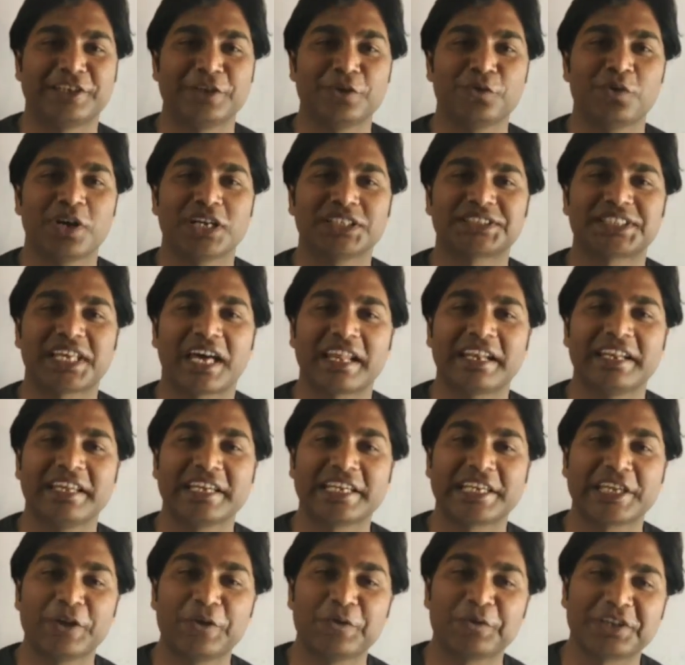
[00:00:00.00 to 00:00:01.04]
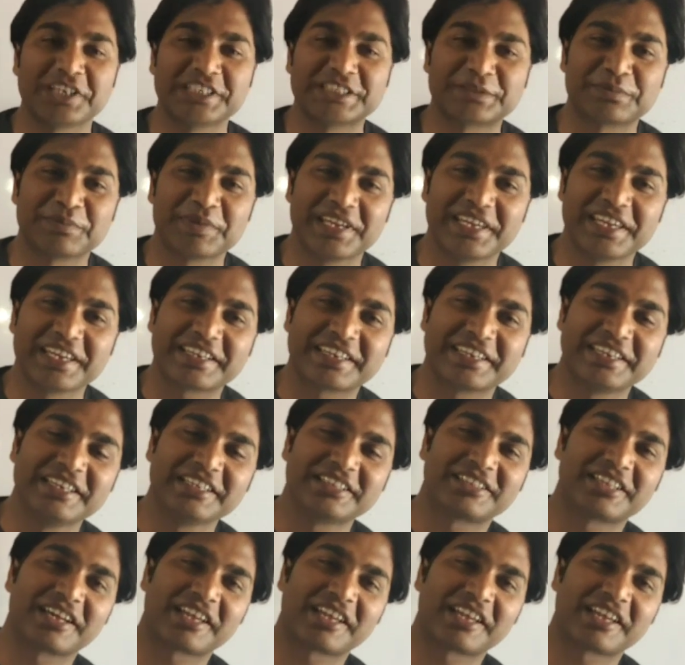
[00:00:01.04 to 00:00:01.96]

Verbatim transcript: क्यों आसान है क्योंकि इसमें एक ही